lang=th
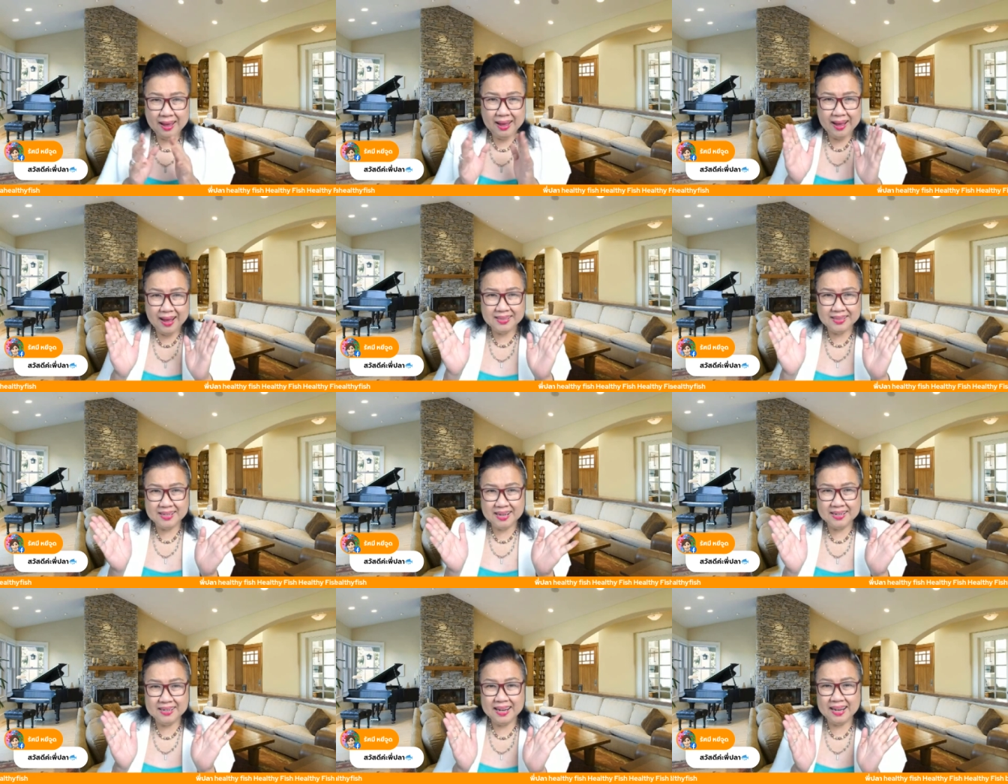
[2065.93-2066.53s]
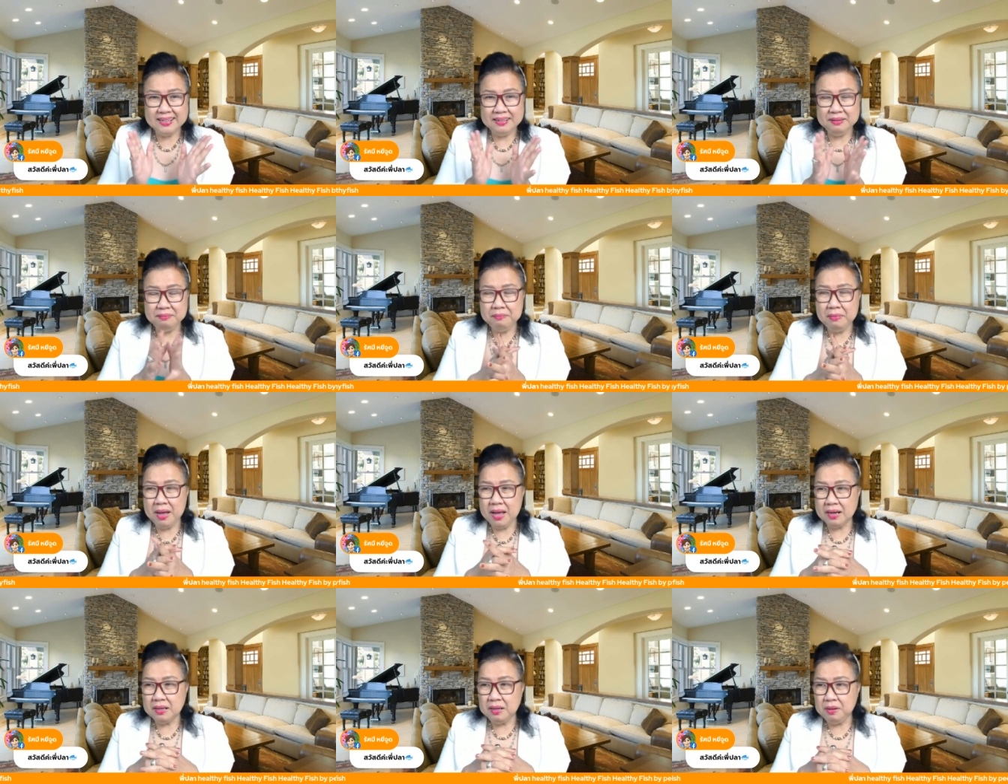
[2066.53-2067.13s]
อาจารย์ท่านหนึ่ง
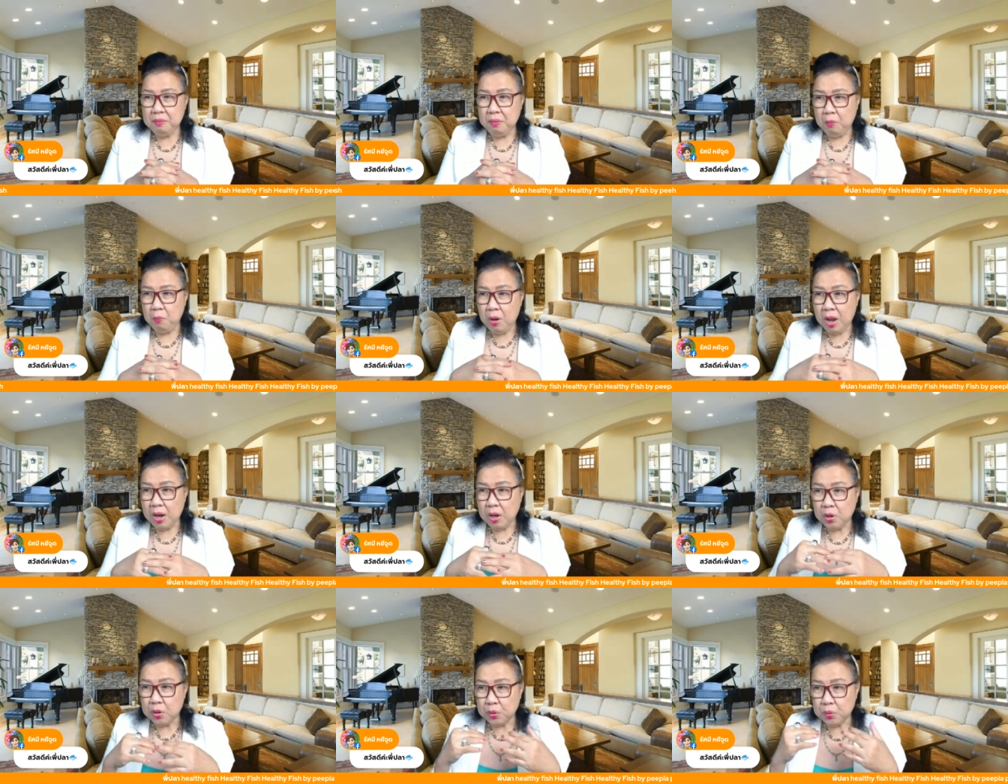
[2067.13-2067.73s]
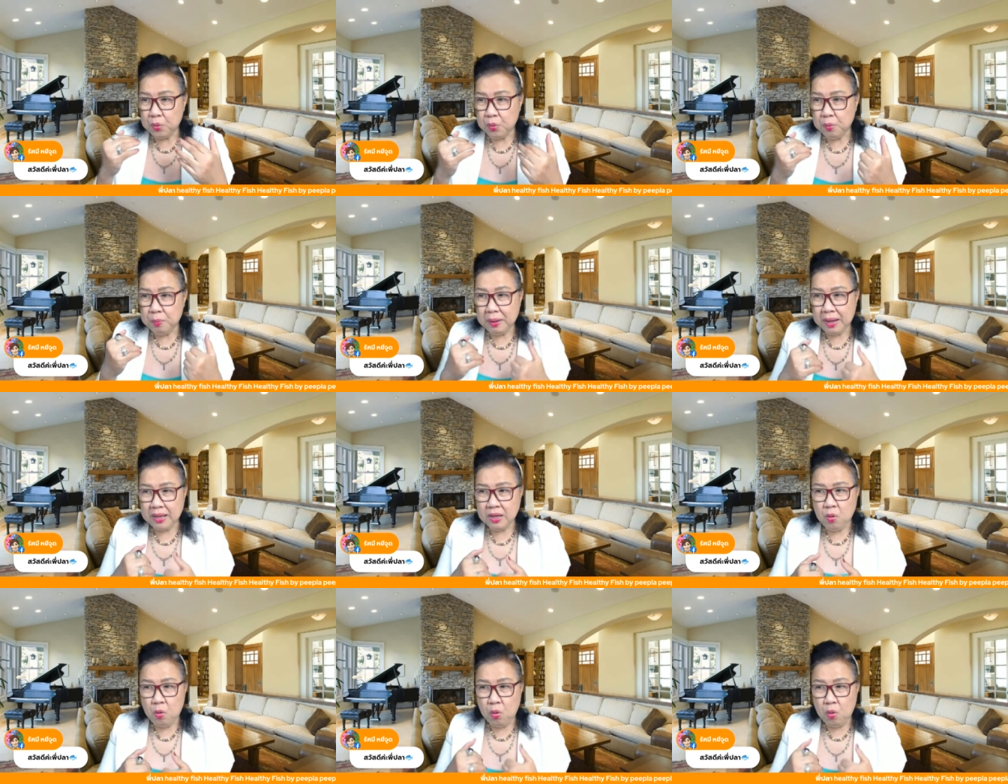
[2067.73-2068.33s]
มากที่บอกว่ารู้ไหม
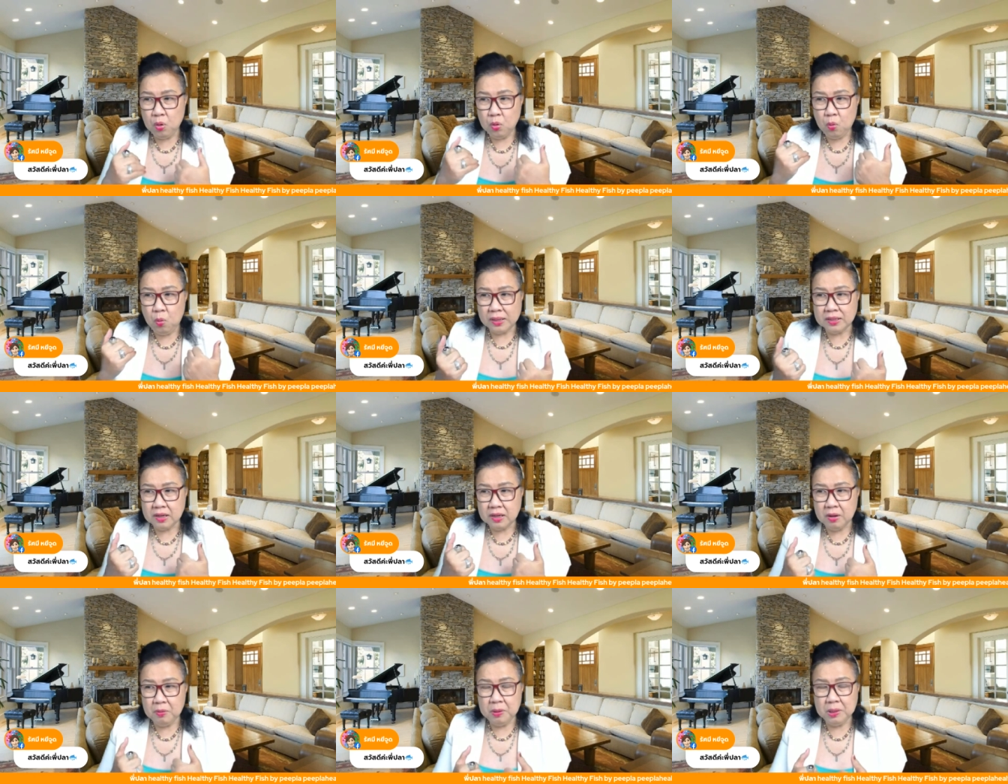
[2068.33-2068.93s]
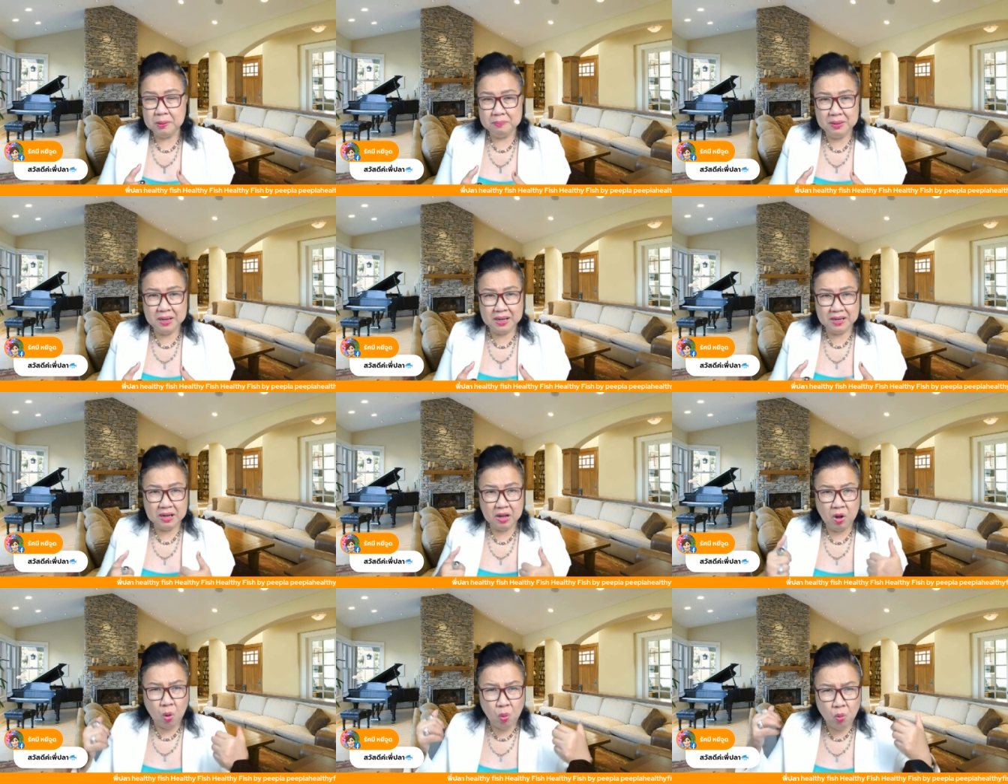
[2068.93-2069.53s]
คนกว่าจะเข้าสำเร็จ
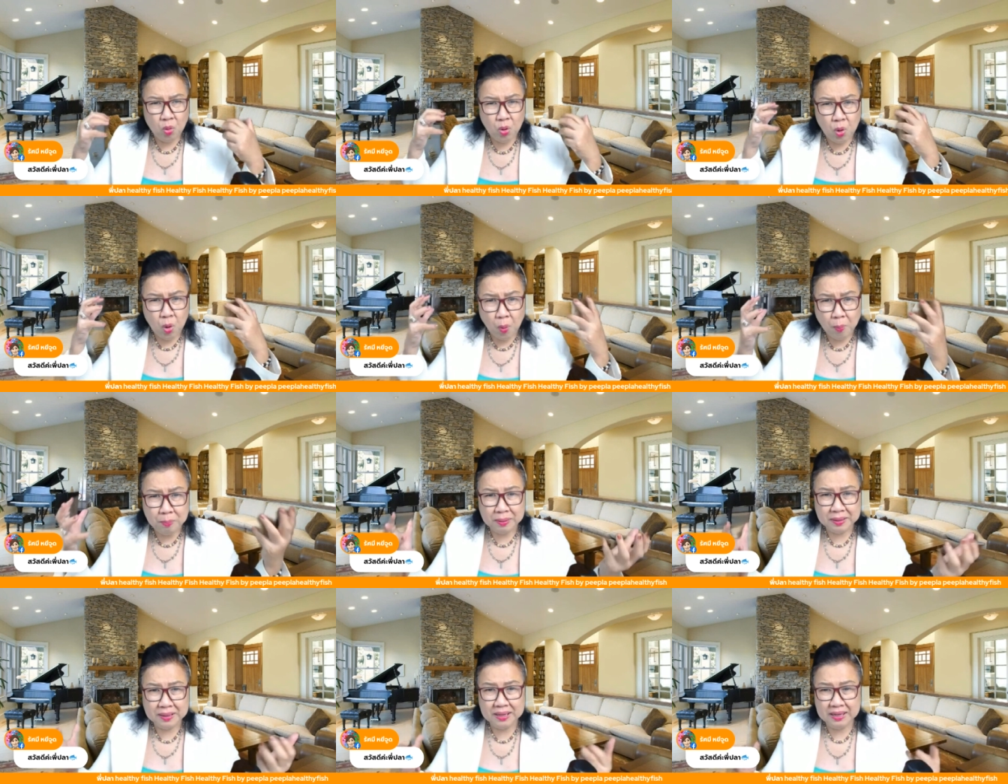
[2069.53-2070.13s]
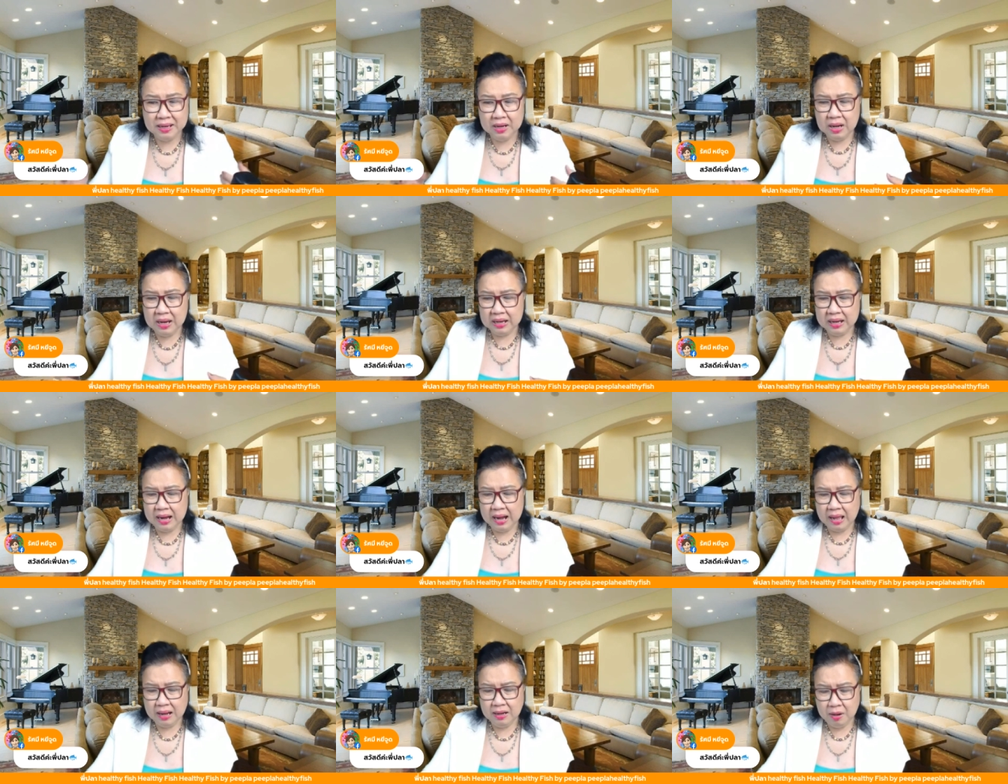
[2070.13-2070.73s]
เขาล้มมากี่
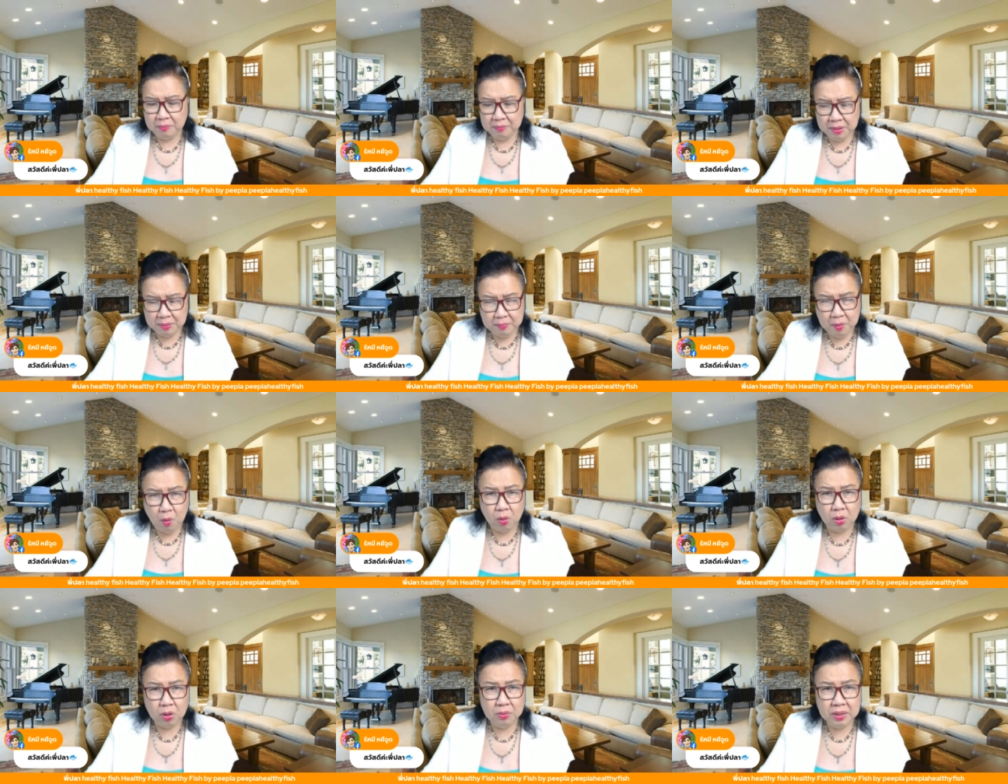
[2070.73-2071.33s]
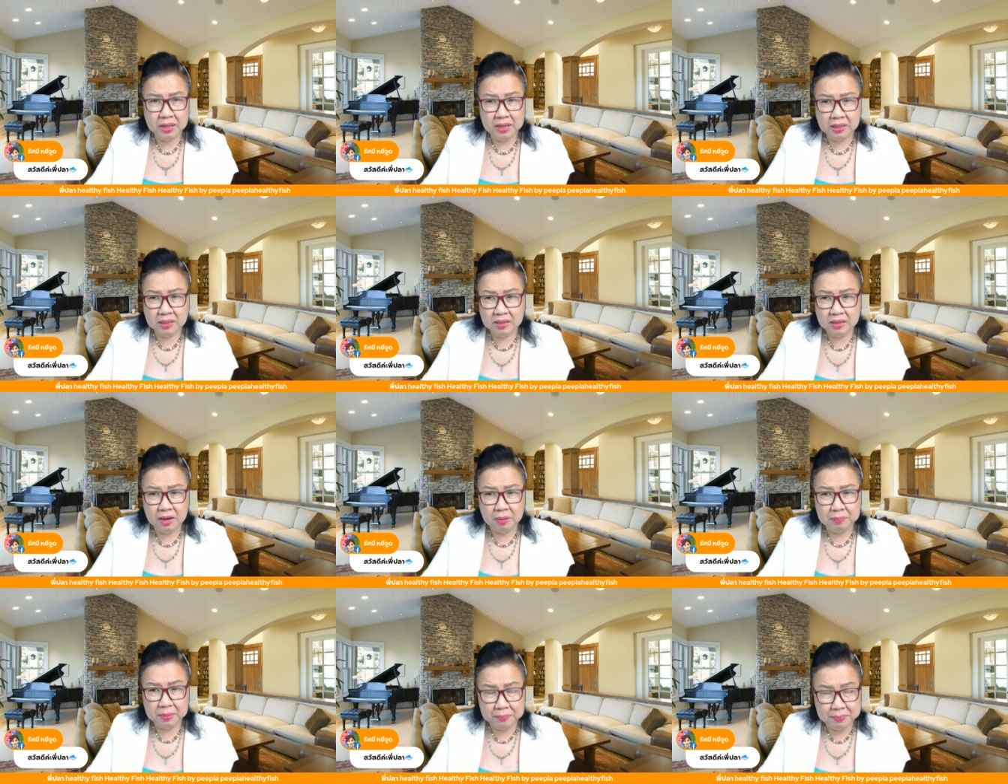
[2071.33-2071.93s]
ครั้งเขาไม่บอกเราเองหรือ
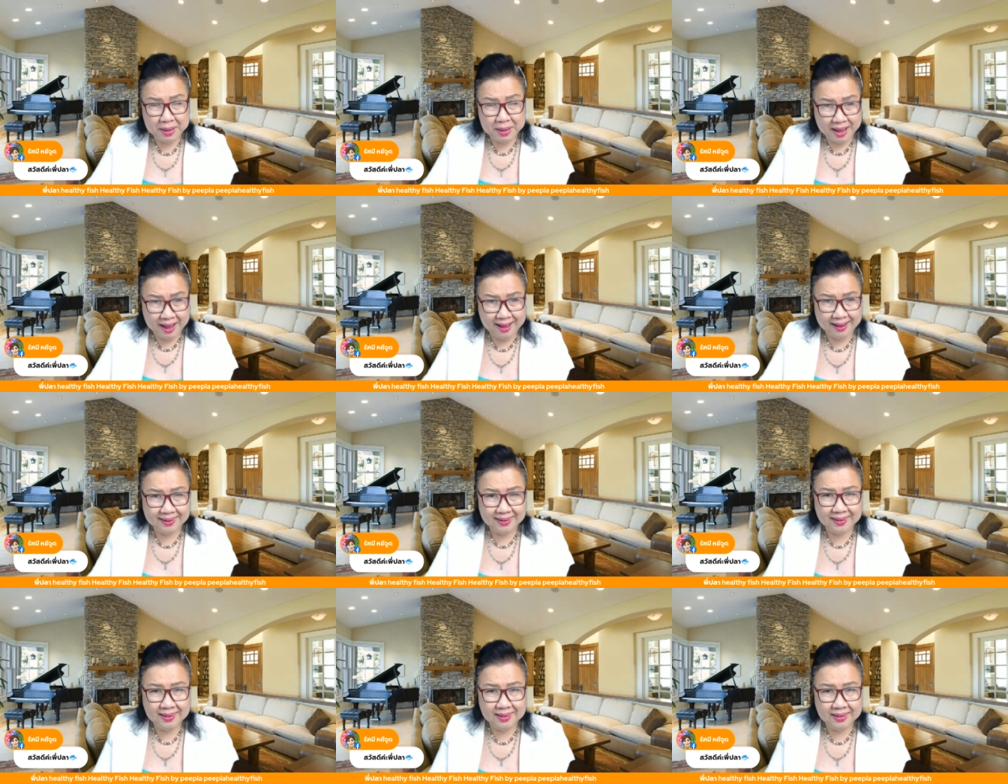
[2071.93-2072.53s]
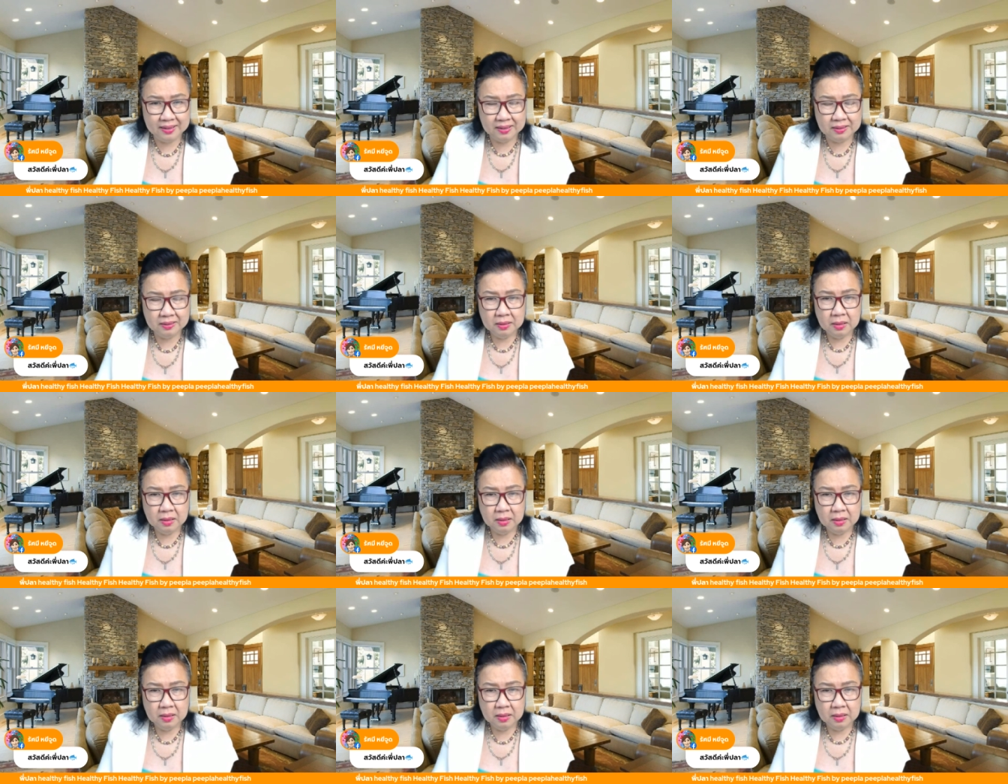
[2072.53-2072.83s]
เราไม่ได้ไปอ่านเอง